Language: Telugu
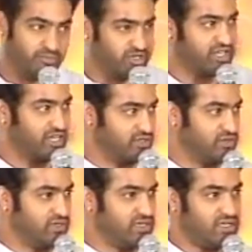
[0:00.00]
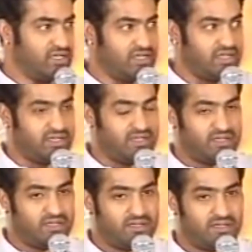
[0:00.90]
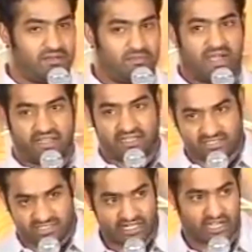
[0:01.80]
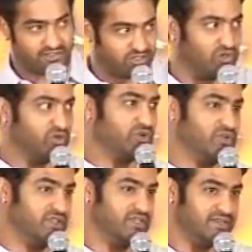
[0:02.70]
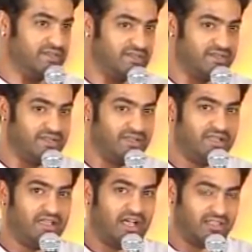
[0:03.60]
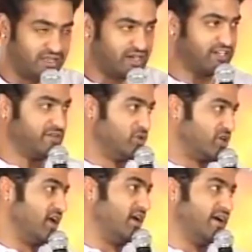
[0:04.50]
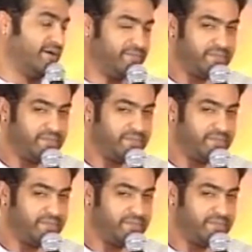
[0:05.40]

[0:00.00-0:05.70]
నిపుణులే కాదు మా ఇండస్ట్రీ యావత్తు కోరుకుంది అందరికంటే ముఖ్యంగా